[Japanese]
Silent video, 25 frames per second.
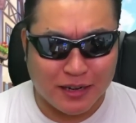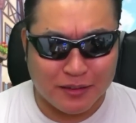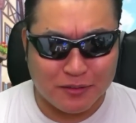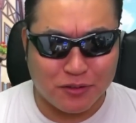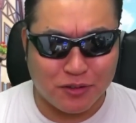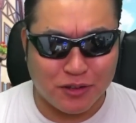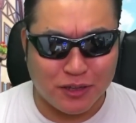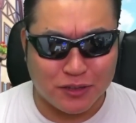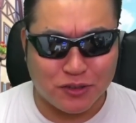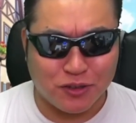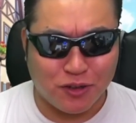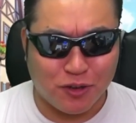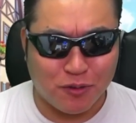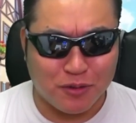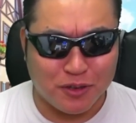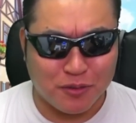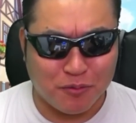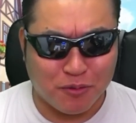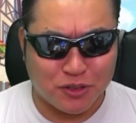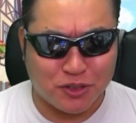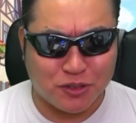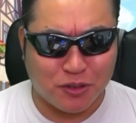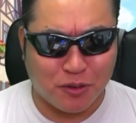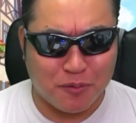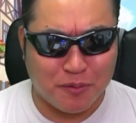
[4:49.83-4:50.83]
フラットの勝
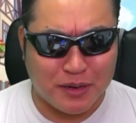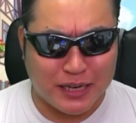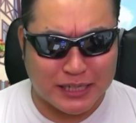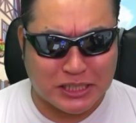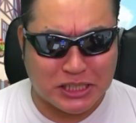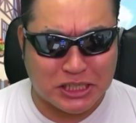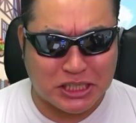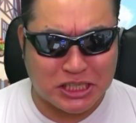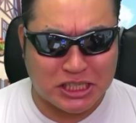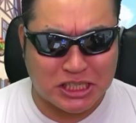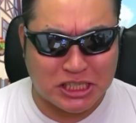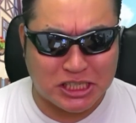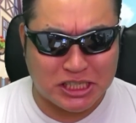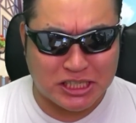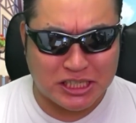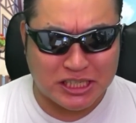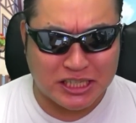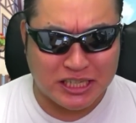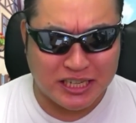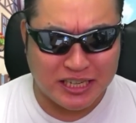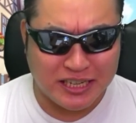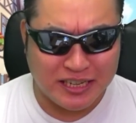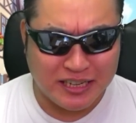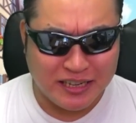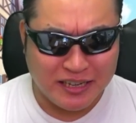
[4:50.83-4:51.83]
負に持ち込みま
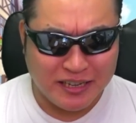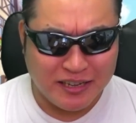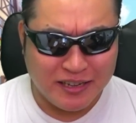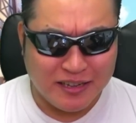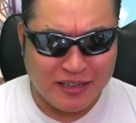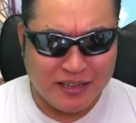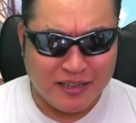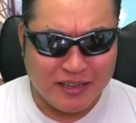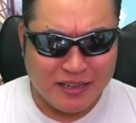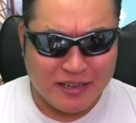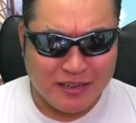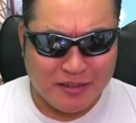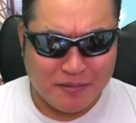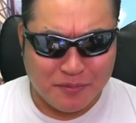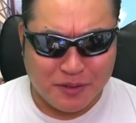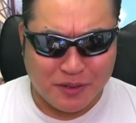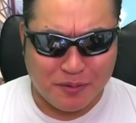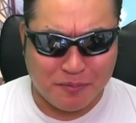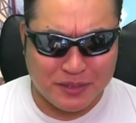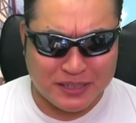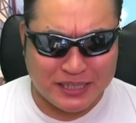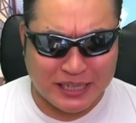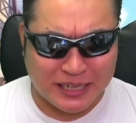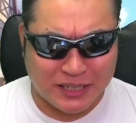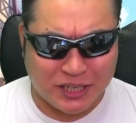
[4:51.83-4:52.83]
す
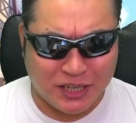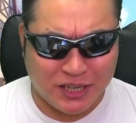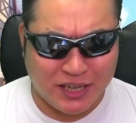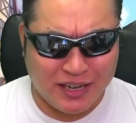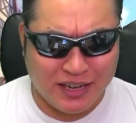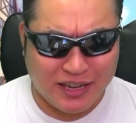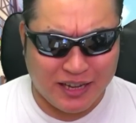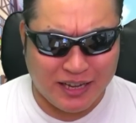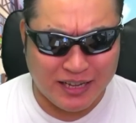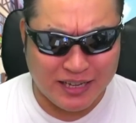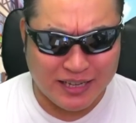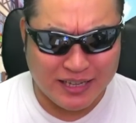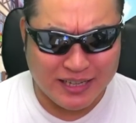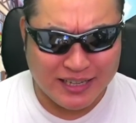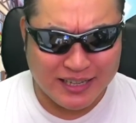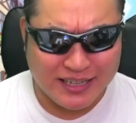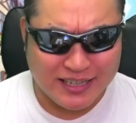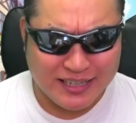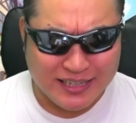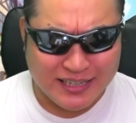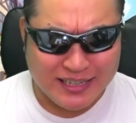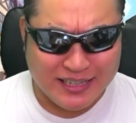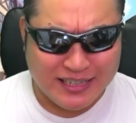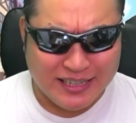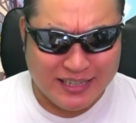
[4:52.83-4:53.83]

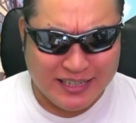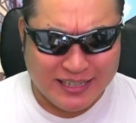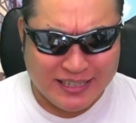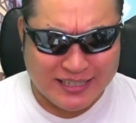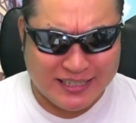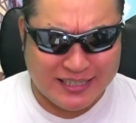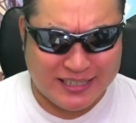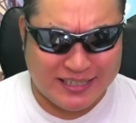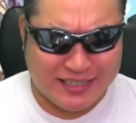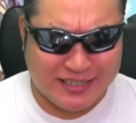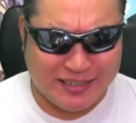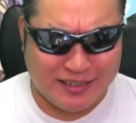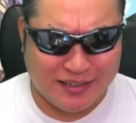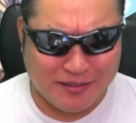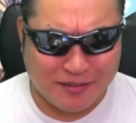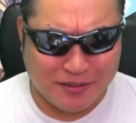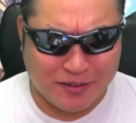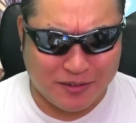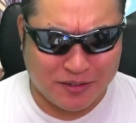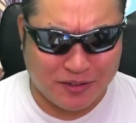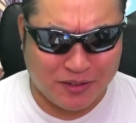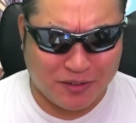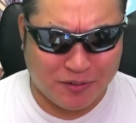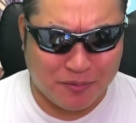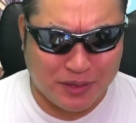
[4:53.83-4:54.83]
プリプリサンキューい
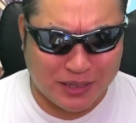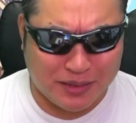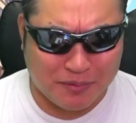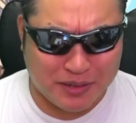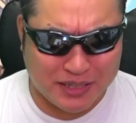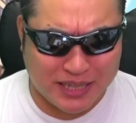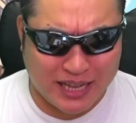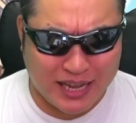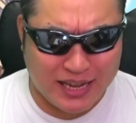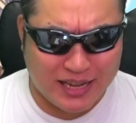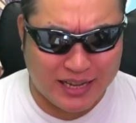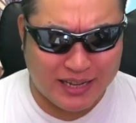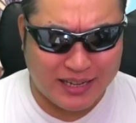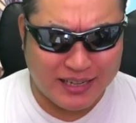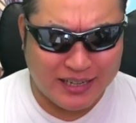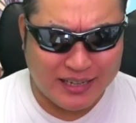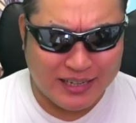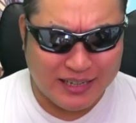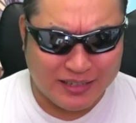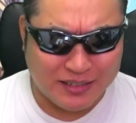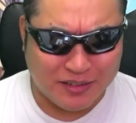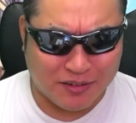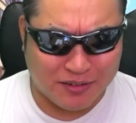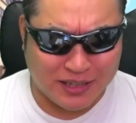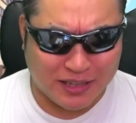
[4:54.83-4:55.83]
やー、ここ、まだまだ
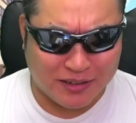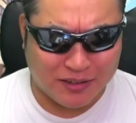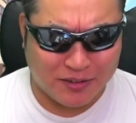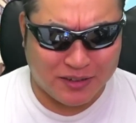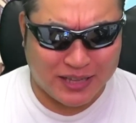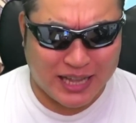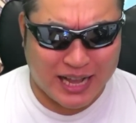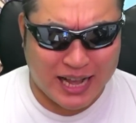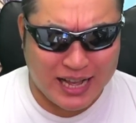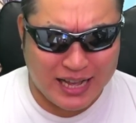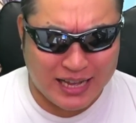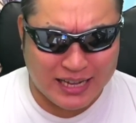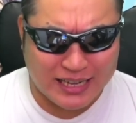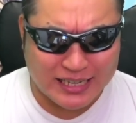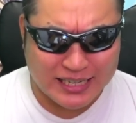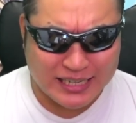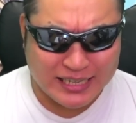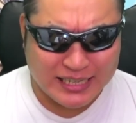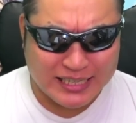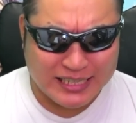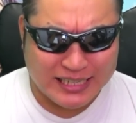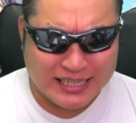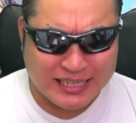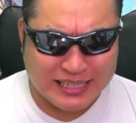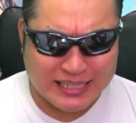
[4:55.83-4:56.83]
どこだどこだ
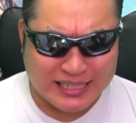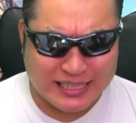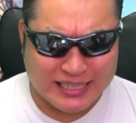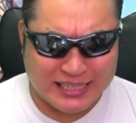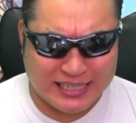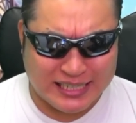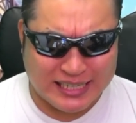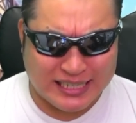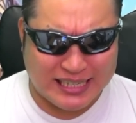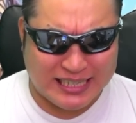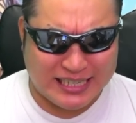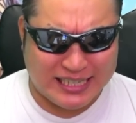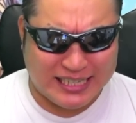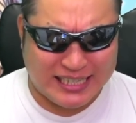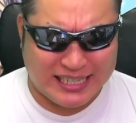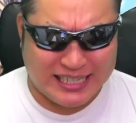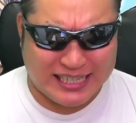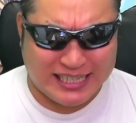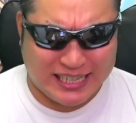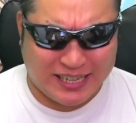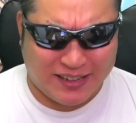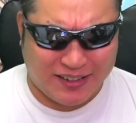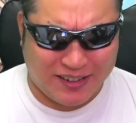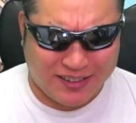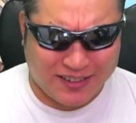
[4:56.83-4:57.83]
ここ
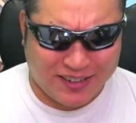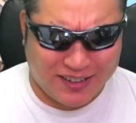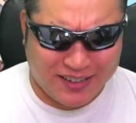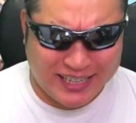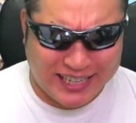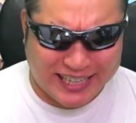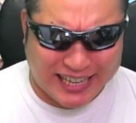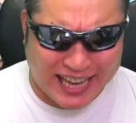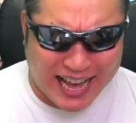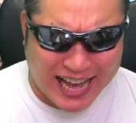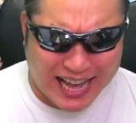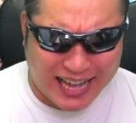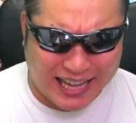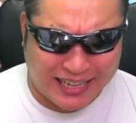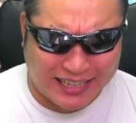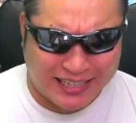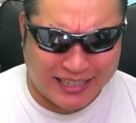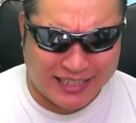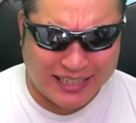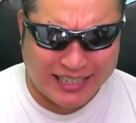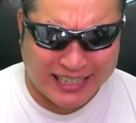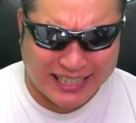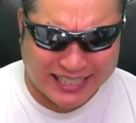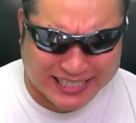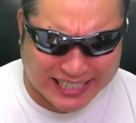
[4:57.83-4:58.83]
行け
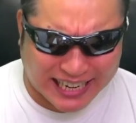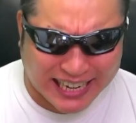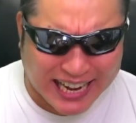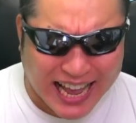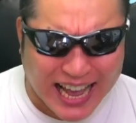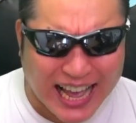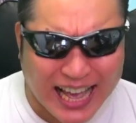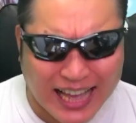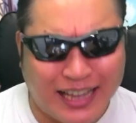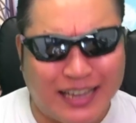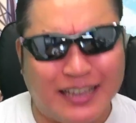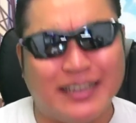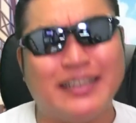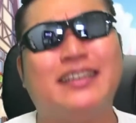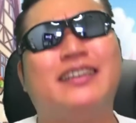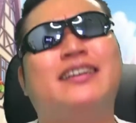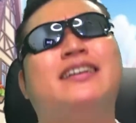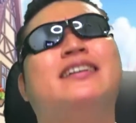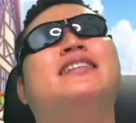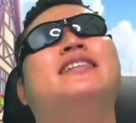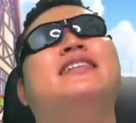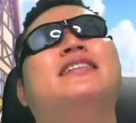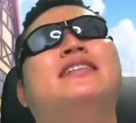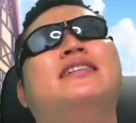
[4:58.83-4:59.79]
行ったな